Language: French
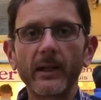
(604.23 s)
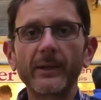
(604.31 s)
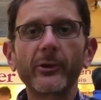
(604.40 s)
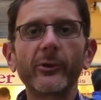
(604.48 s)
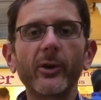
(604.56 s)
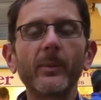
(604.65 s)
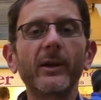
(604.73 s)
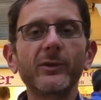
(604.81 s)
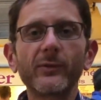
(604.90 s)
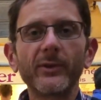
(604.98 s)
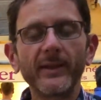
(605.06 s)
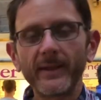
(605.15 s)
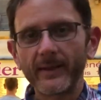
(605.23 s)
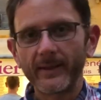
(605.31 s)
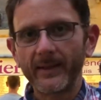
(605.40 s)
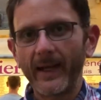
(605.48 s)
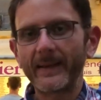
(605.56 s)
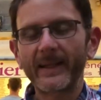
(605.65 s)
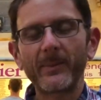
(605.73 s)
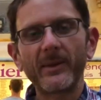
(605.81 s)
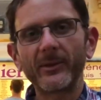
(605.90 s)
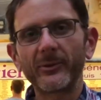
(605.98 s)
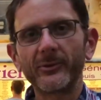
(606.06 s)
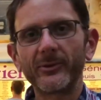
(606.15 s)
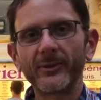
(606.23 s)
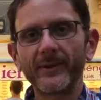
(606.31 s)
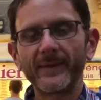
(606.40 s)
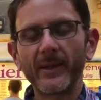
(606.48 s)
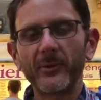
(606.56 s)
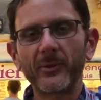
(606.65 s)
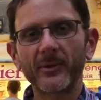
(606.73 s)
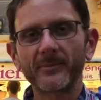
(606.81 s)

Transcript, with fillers: en attendant, bah, je vous dis à très bientôt. Salut